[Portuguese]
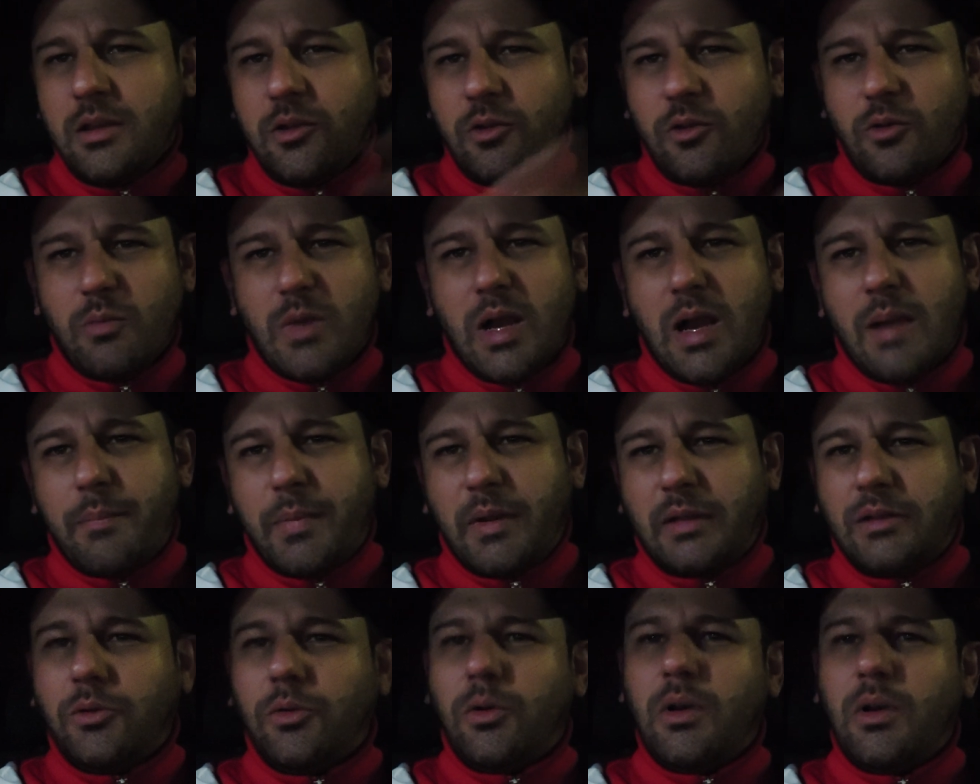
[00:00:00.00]
E o
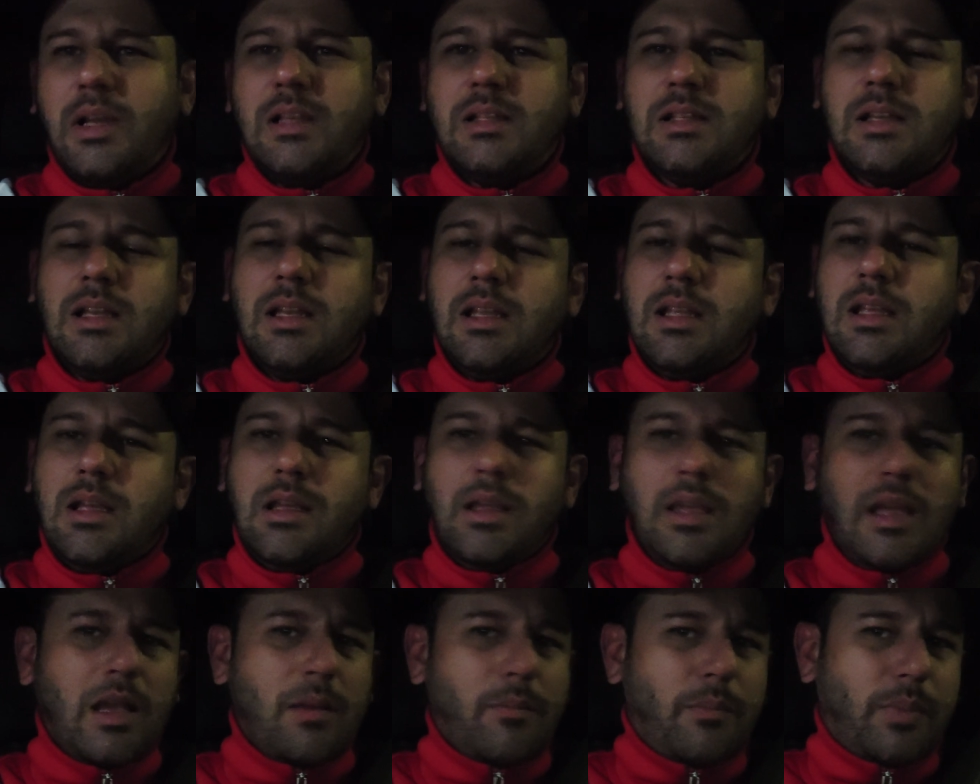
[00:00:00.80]
mapa 2 ali,
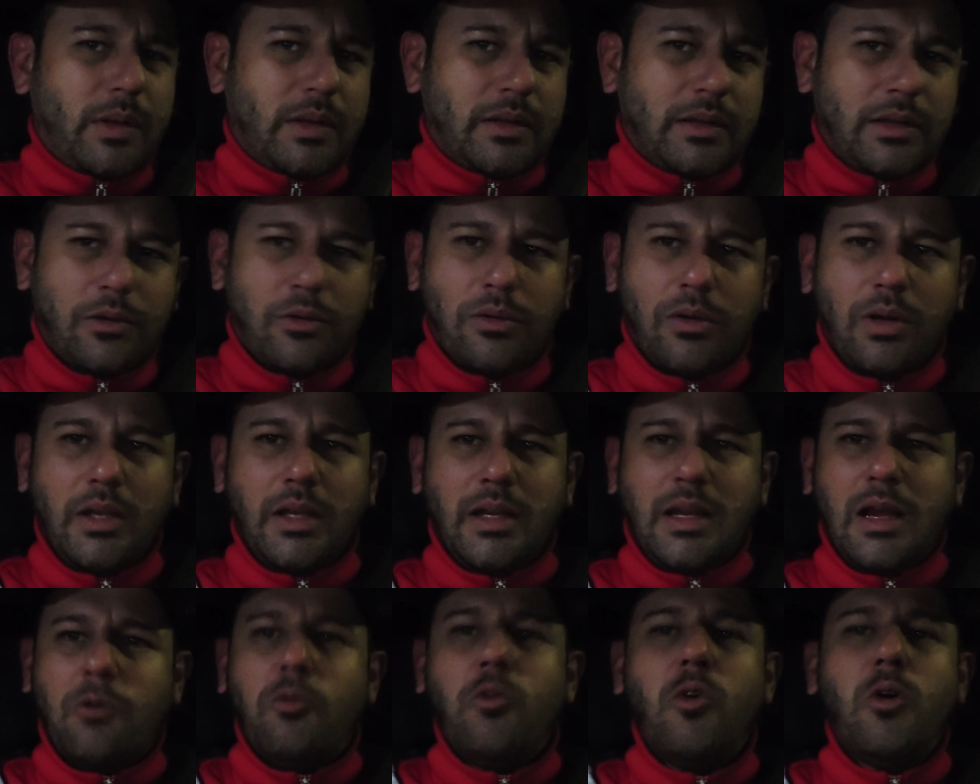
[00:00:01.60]
que é para dar um
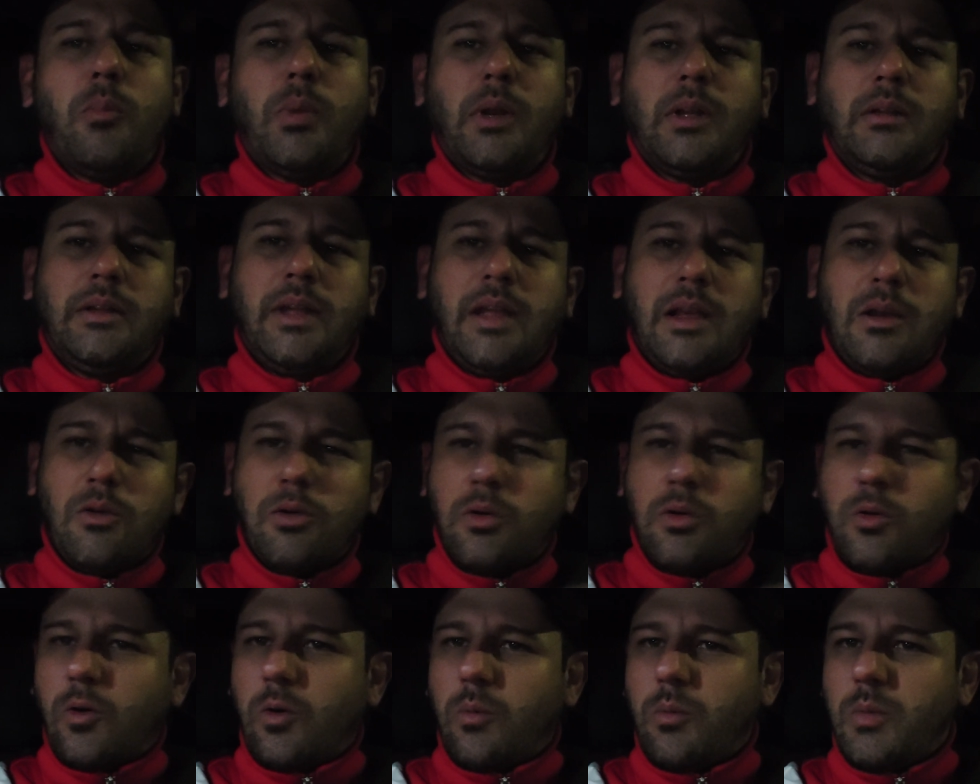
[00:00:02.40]
rolê na rua, para ter
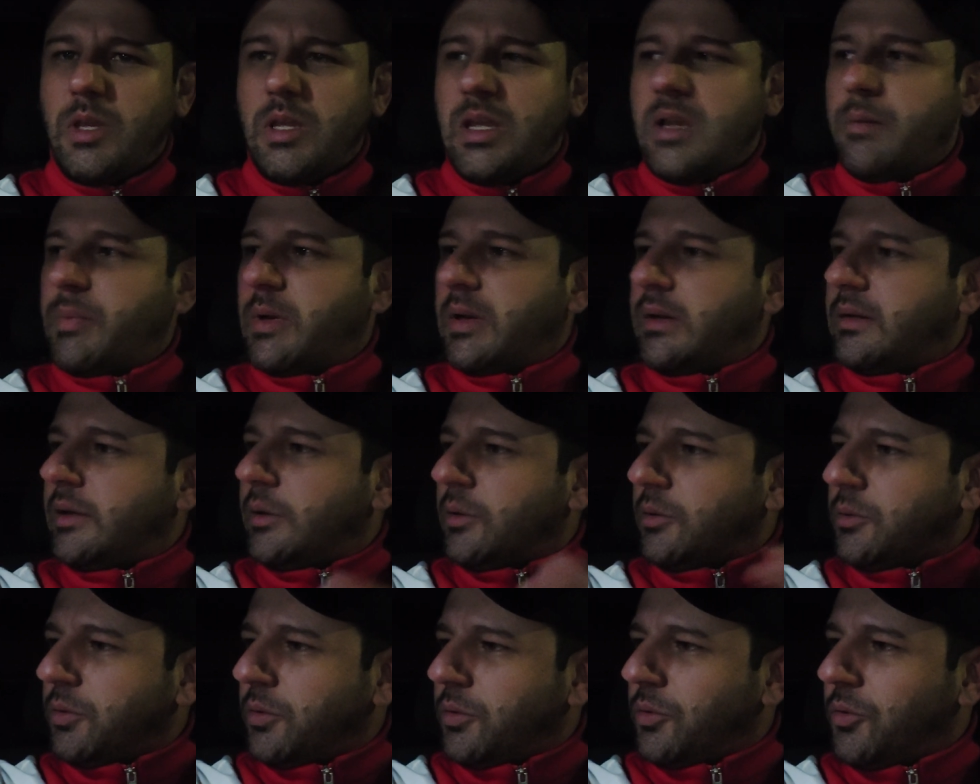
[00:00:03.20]
economia, para ter
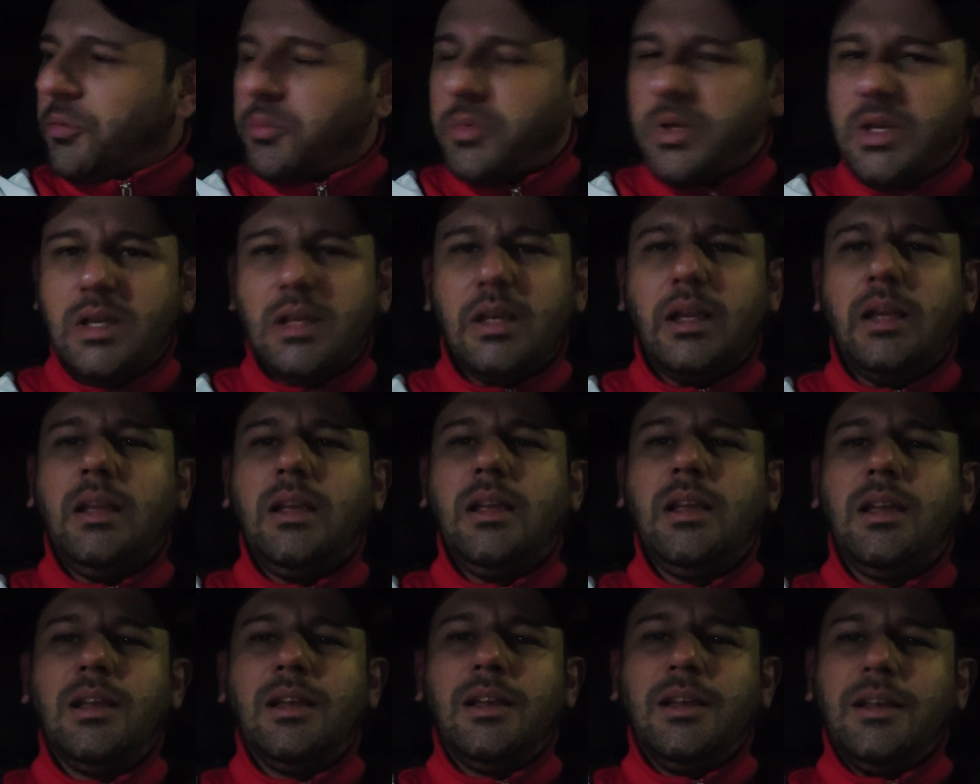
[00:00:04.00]
autonomia
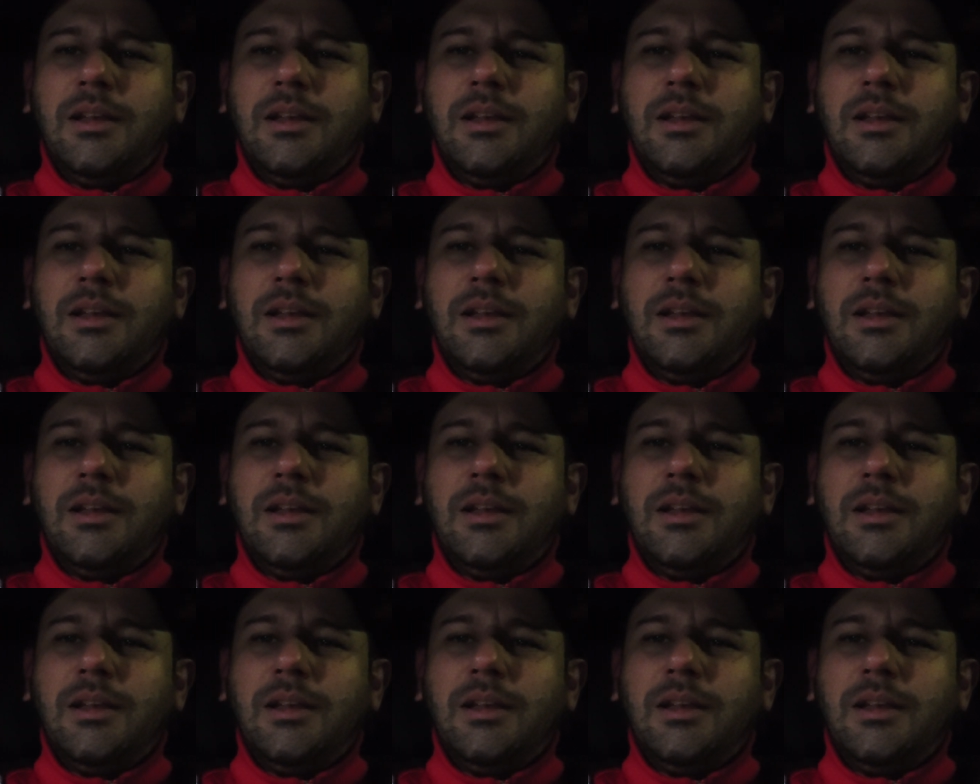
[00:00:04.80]
aí.